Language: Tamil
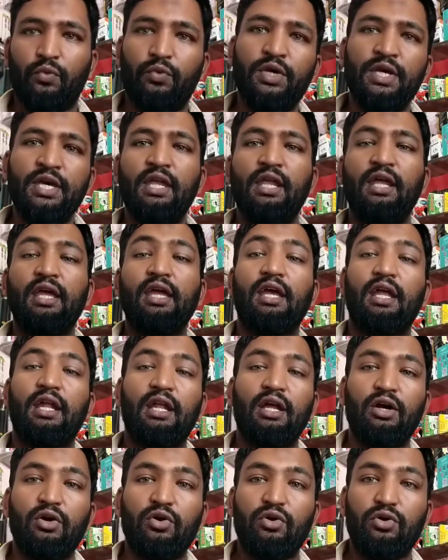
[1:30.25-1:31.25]
உயரிய
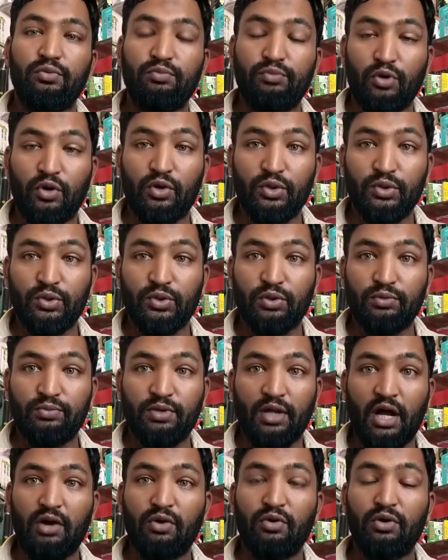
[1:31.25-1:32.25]
எண்ணங்களோடும்
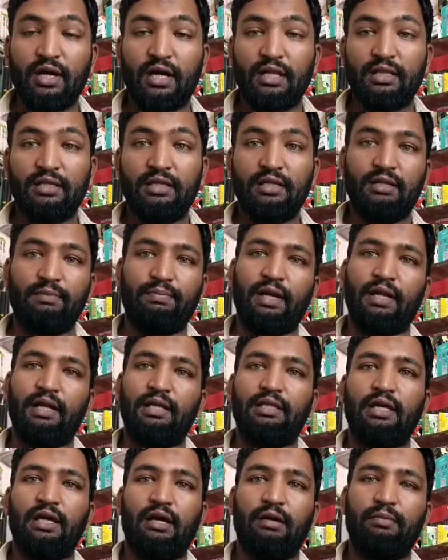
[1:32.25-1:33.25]
நோக்கத்தோடும் ராகுல் காந்தி இந்த
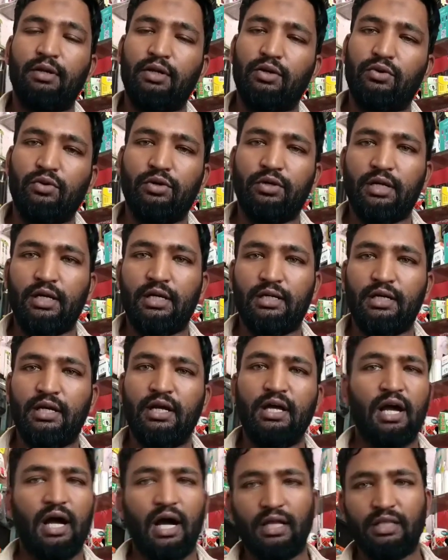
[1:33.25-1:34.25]
பயணத்தை மேற்கொள்கிறாரு
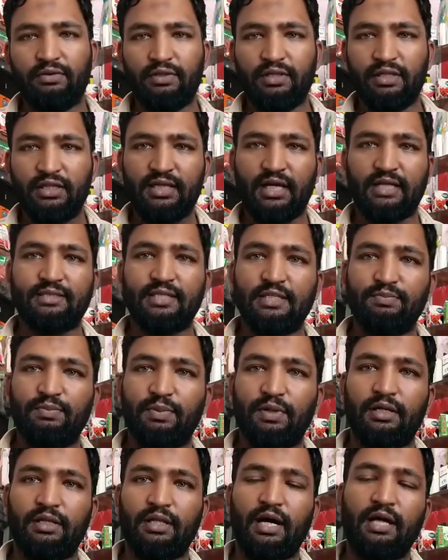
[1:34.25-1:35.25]
அது வந்து சக்ஸஸ்
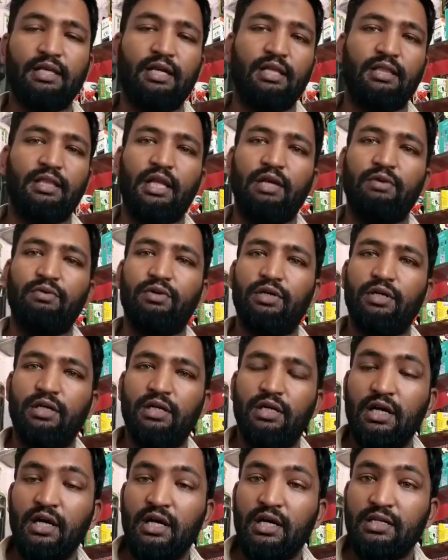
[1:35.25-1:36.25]
பண்ணுதா அது எந்தளவு
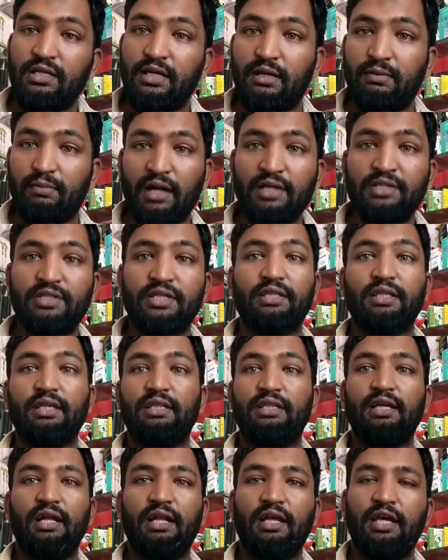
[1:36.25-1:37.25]
மாற்றத்தை
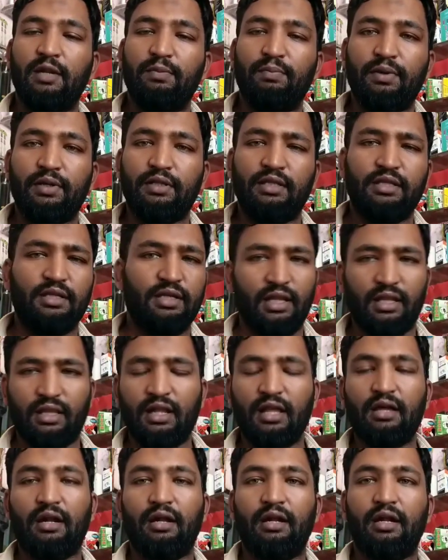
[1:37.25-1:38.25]
இந்தியாவில்
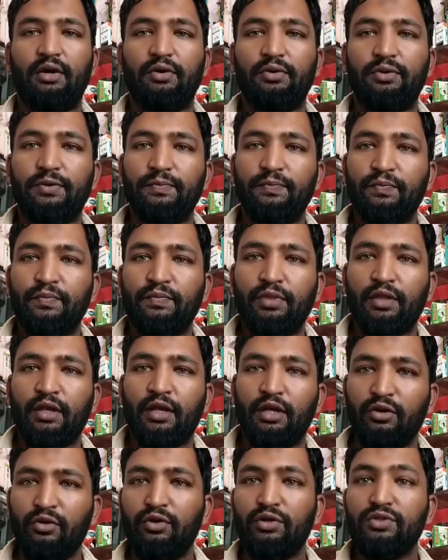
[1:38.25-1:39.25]
ஏற்படுத்துதுங்கிறதுலாம் ரெண்டாவது
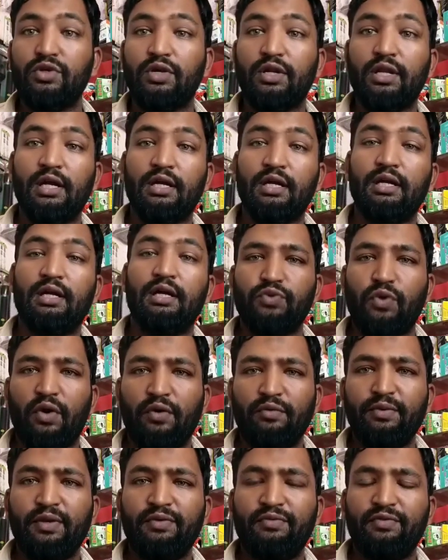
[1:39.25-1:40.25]
இன்னொன்று சொல்கிறாங்க
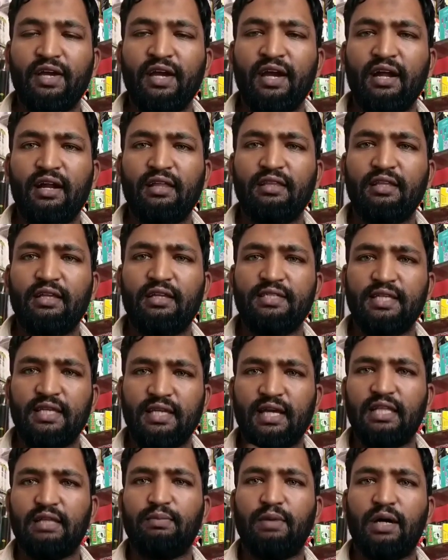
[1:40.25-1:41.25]
சுவாமி விவேகானந்தர்
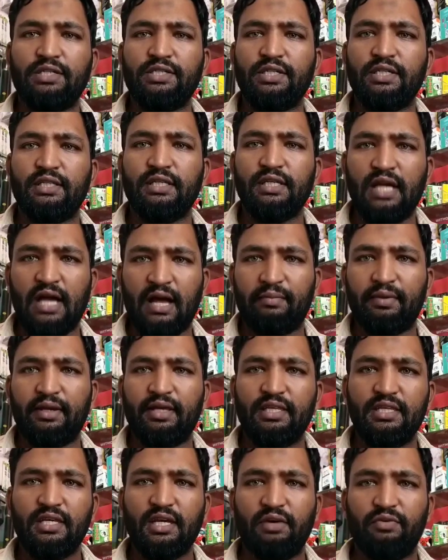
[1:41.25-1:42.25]
செய்யாத மாற்றத்தையும்
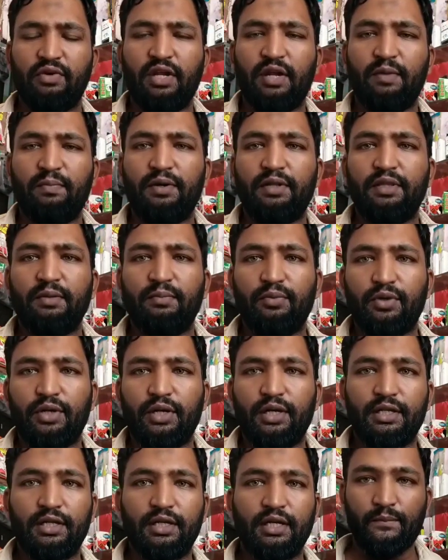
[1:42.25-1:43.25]
அமைதியாக இவர் ஏற்படுத்த
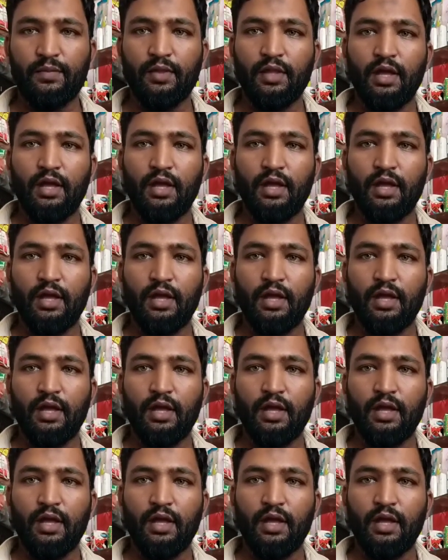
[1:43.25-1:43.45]
போகிறாரு